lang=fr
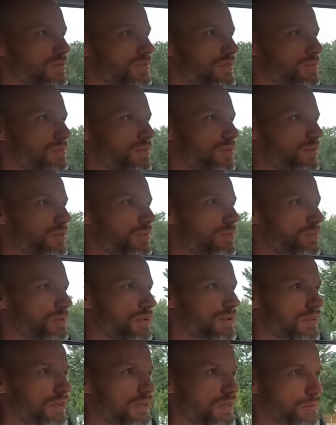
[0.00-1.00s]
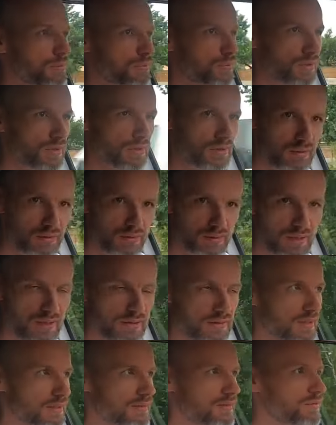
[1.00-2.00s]
ça me pèterait un peu euh, la
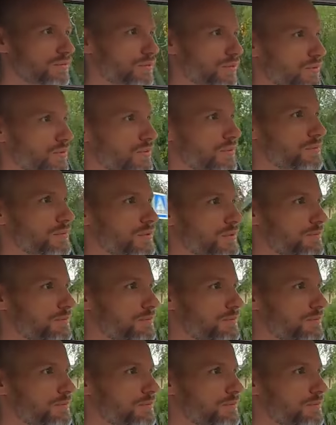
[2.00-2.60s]
tête à force, quand même.